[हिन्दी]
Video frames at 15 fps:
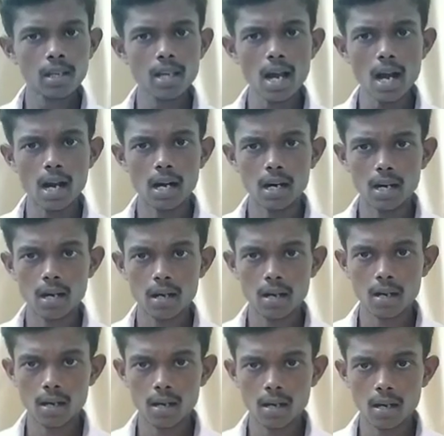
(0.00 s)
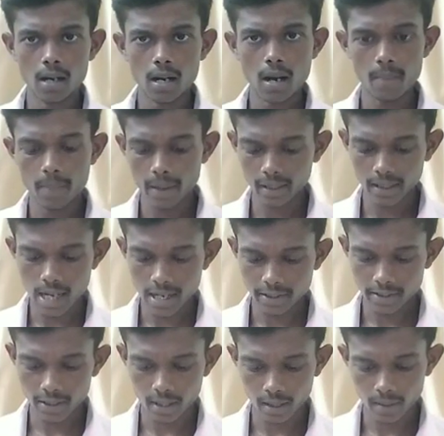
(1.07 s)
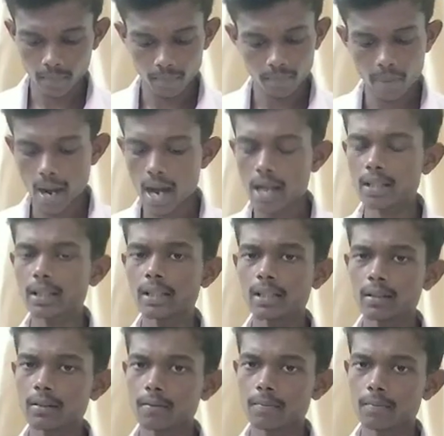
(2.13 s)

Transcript: क्या अब बर्दाश्त के बाहर नहीं